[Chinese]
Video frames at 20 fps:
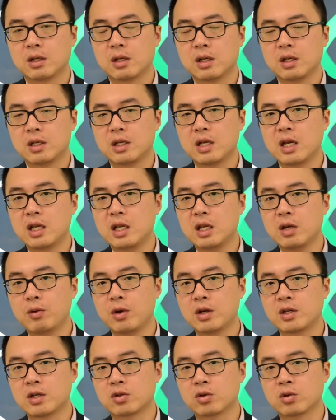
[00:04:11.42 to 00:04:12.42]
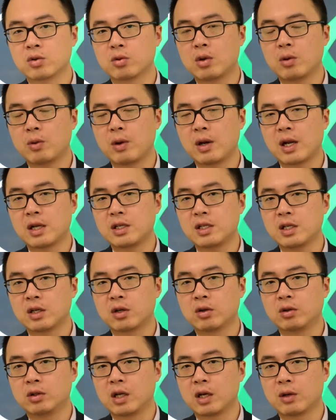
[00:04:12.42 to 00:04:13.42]
也意味着中国未来进
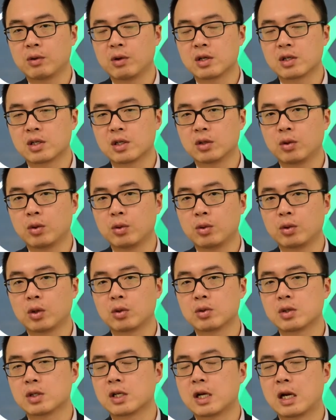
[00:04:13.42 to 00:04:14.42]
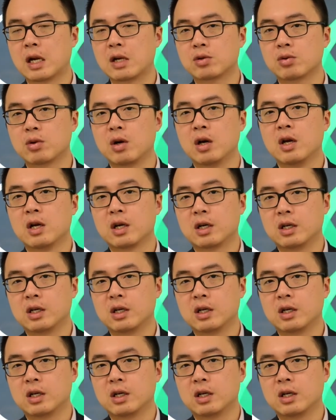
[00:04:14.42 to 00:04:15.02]
口铁矿石对于投资者来说